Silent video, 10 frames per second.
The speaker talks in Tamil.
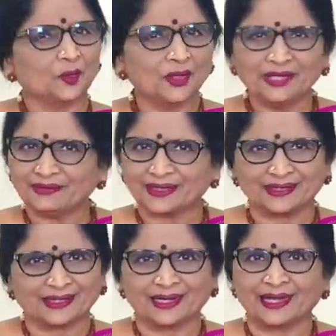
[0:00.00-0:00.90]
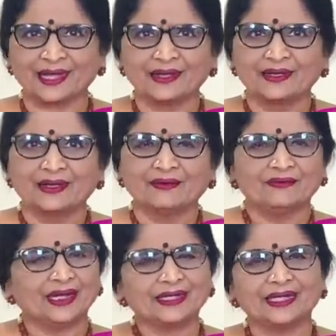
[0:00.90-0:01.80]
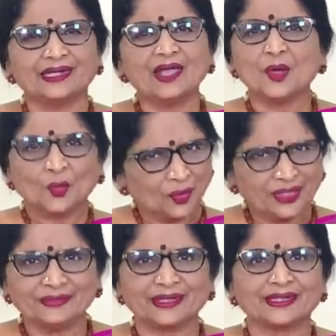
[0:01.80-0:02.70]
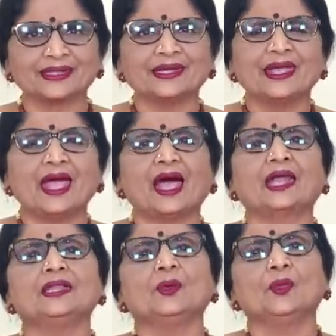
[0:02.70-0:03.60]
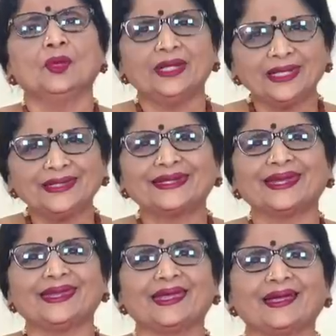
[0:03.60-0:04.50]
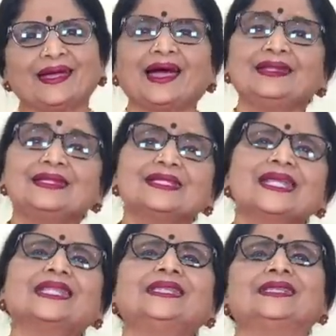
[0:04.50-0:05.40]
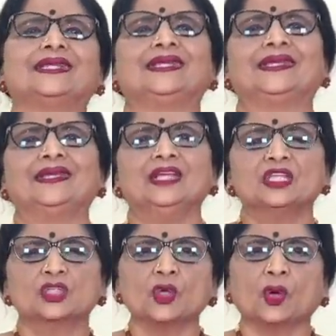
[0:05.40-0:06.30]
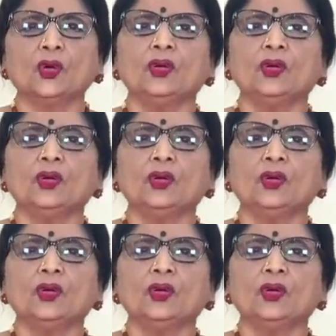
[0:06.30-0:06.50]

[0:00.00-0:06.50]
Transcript: ஒளி வருது இல்லையா விளக்குன்னா ஒளி வருது அந்த ஒளி இருக்கு இல்லையா அது சக்தி ஸோ